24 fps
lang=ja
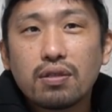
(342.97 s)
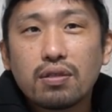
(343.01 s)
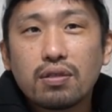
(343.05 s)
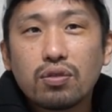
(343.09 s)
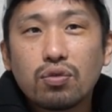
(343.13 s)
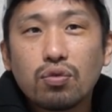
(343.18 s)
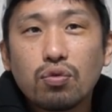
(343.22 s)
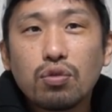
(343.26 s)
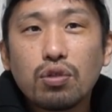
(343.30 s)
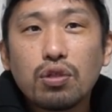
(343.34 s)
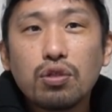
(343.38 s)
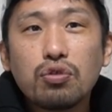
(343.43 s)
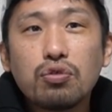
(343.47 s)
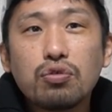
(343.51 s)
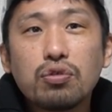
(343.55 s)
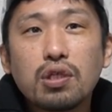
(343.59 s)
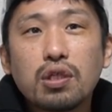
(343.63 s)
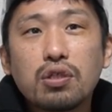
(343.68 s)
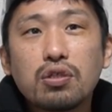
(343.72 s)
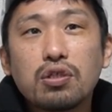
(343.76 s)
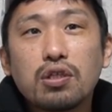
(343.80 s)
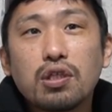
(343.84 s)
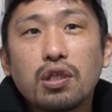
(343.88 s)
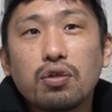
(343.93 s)
それで入
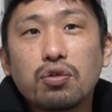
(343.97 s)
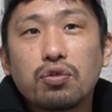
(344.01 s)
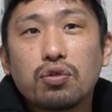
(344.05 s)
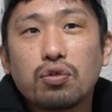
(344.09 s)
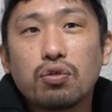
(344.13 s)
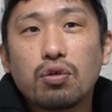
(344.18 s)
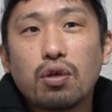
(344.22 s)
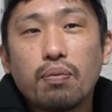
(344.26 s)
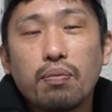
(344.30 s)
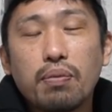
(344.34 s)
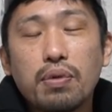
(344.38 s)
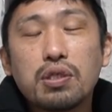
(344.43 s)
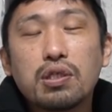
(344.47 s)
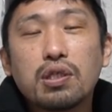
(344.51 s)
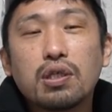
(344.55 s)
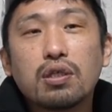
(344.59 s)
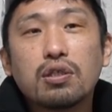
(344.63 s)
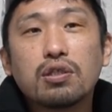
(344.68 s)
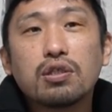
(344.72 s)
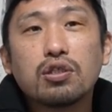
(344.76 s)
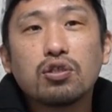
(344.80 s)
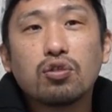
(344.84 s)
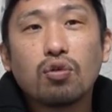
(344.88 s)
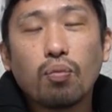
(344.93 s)
札になるっていうのは
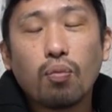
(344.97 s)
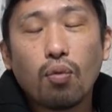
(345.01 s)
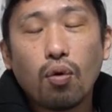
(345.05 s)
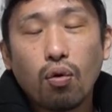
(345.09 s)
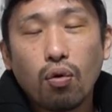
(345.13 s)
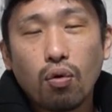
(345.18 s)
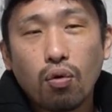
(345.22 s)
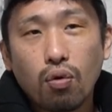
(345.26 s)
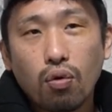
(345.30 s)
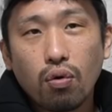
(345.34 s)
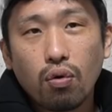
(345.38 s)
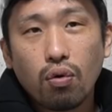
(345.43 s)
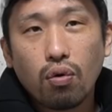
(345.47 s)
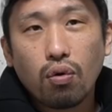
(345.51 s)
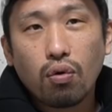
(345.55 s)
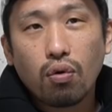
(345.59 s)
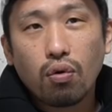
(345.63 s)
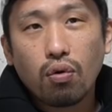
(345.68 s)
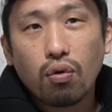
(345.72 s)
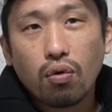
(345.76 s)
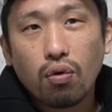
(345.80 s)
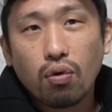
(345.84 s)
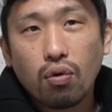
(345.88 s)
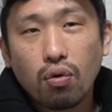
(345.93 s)
珍しいと思う、う
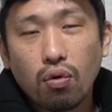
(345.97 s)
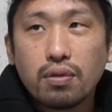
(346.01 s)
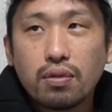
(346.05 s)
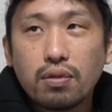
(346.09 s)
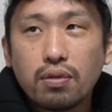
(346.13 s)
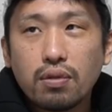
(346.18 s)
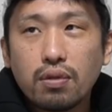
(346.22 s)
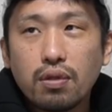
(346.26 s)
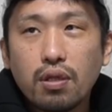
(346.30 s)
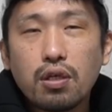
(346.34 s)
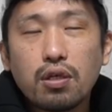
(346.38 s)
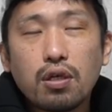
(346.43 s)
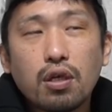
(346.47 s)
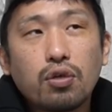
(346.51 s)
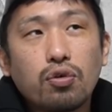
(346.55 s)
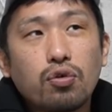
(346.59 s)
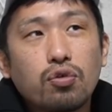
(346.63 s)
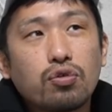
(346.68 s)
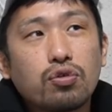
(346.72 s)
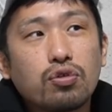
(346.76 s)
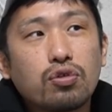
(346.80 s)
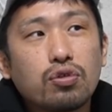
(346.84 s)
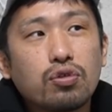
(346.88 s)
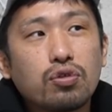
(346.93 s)
ん、で結
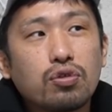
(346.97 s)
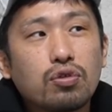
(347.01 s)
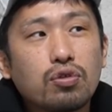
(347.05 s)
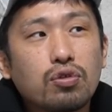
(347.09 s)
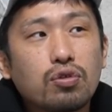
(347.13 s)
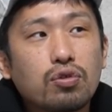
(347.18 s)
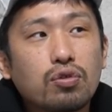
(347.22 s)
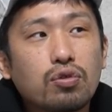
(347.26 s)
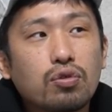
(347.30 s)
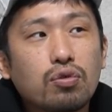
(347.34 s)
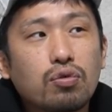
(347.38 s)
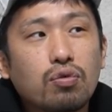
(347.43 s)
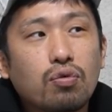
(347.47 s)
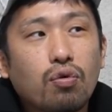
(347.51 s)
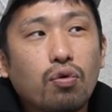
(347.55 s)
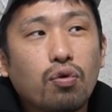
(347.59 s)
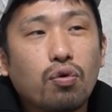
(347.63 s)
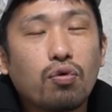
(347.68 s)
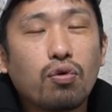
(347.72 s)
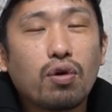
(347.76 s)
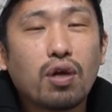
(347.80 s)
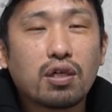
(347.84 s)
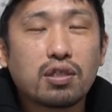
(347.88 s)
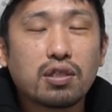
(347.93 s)
局こ
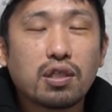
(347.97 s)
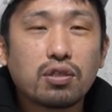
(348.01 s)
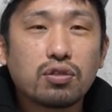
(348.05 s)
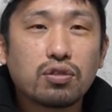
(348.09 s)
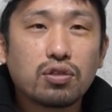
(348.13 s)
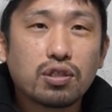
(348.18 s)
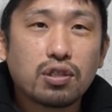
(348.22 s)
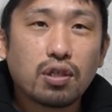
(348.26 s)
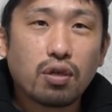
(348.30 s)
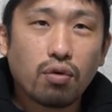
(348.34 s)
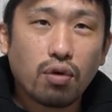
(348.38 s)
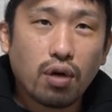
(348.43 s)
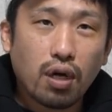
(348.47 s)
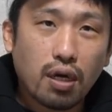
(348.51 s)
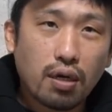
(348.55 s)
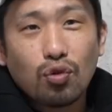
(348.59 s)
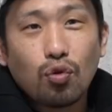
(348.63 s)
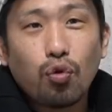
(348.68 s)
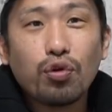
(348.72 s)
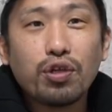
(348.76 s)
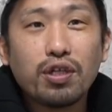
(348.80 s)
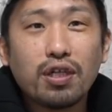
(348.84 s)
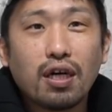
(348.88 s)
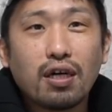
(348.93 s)
れを落札したのが
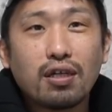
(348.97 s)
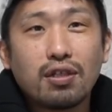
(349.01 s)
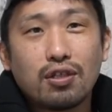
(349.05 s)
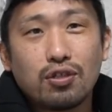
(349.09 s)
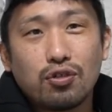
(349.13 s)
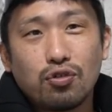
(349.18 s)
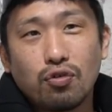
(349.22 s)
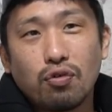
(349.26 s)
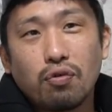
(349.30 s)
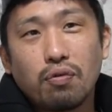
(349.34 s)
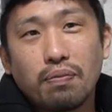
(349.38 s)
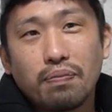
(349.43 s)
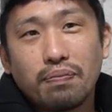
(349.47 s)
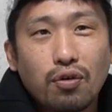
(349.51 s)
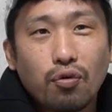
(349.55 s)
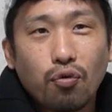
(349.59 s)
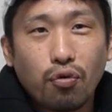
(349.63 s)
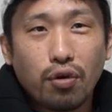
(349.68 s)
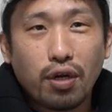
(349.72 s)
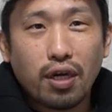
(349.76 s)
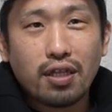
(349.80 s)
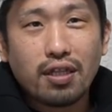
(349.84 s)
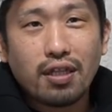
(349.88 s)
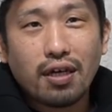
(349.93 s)
トリラーですよ
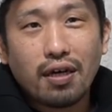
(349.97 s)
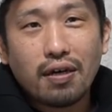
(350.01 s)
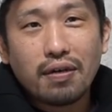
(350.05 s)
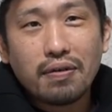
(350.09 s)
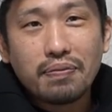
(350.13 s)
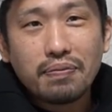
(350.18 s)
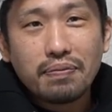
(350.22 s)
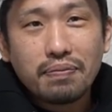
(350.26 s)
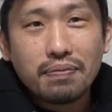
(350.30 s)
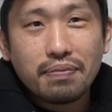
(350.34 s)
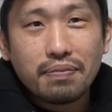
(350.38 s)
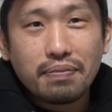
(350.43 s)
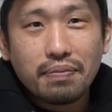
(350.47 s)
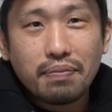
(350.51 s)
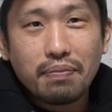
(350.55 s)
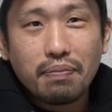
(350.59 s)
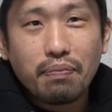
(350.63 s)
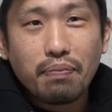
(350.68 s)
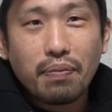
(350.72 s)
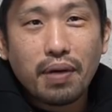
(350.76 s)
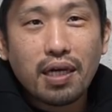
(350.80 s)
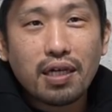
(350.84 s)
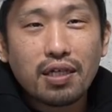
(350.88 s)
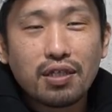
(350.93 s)
この間
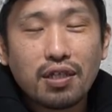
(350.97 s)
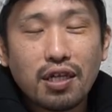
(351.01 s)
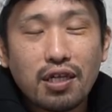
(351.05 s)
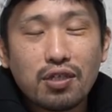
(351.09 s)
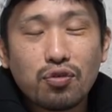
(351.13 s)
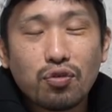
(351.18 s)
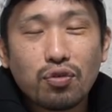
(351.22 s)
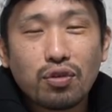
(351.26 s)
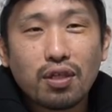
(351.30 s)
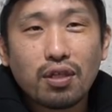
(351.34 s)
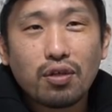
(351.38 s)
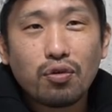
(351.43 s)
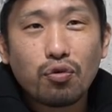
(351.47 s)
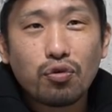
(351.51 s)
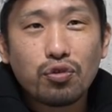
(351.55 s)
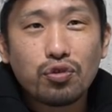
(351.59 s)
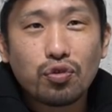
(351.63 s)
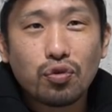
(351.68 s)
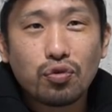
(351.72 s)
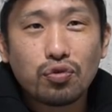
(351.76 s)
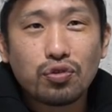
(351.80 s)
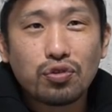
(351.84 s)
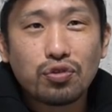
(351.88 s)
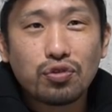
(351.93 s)
マイク・タイソン対
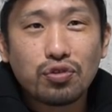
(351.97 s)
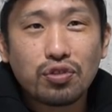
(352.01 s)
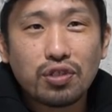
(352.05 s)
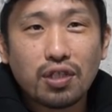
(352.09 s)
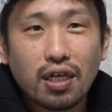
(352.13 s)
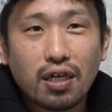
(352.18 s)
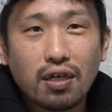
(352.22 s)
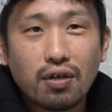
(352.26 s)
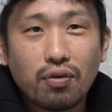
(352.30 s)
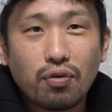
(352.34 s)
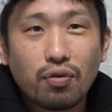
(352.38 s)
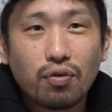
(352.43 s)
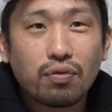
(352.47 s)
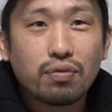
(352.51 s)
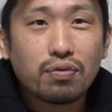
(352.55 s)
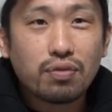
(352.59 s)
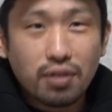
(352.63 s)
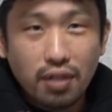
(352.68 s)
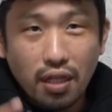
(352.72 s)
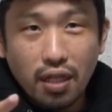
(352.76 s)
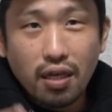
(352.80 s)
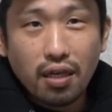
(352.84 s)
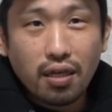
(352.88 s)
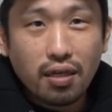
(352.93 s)
ロイ・ジョーンズ・ジュニアの
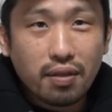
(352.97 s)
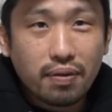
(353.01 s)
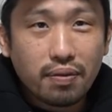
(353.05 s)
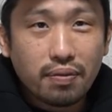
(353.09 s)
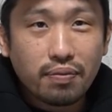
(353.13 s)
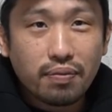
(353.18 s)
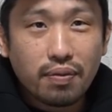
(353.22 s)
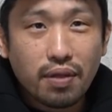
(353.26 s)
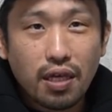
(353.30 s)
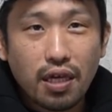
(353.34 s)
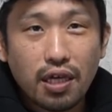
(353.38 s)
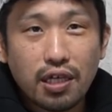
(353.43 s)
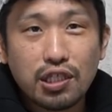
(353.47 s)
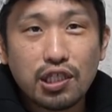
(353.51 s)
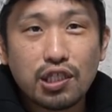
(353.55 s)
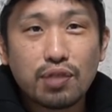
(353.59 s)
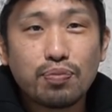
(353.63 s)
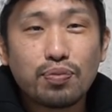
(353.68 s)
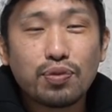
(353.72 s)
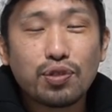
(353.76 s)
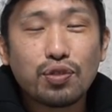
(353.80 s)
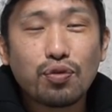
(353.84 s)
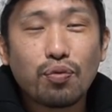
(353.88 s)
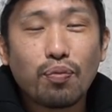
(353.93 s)
ね
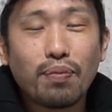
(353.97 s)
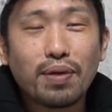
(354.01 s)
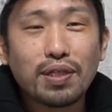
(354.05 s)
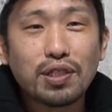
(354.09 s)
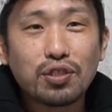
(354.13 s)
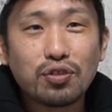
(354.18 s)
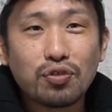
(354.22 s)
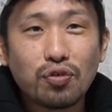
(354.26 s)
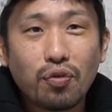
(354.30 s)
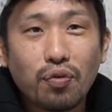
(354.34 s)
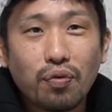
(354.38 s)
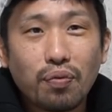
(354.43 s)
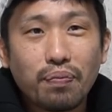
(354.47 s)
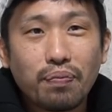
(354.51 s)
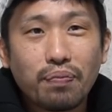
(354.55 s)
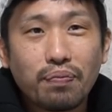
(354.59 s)
エキシビションマッチを